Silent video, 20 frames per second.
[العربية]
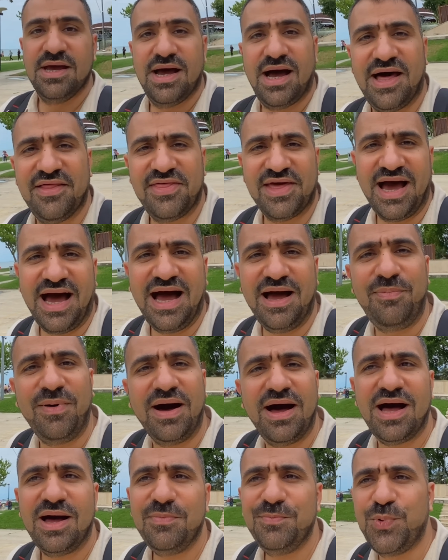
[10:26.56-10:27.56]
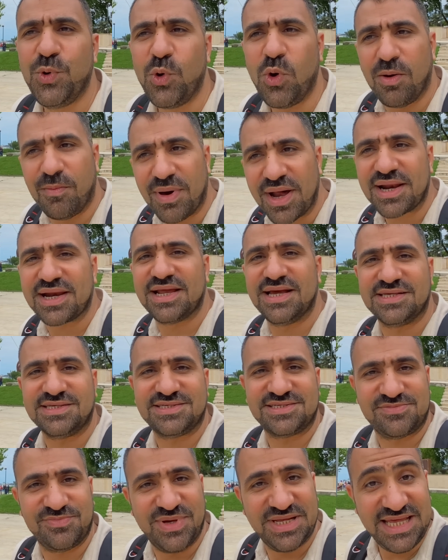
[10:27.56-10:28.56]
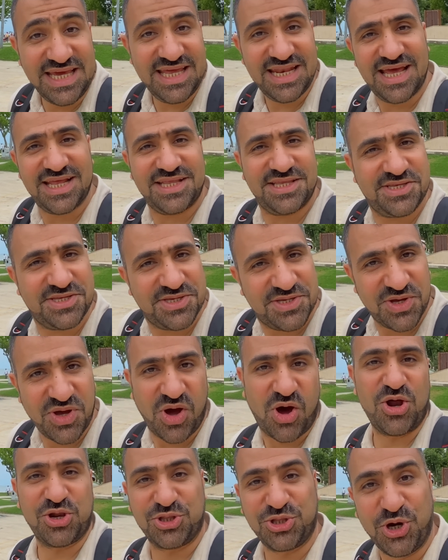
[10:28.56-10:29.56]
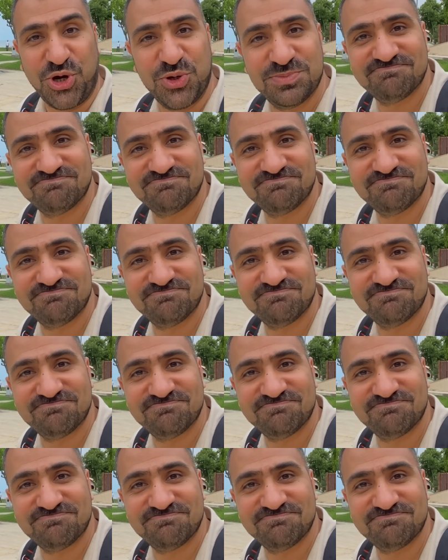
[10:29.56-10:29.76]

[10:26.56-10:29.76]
هذا يا احباب هو مركز مدينه اوردو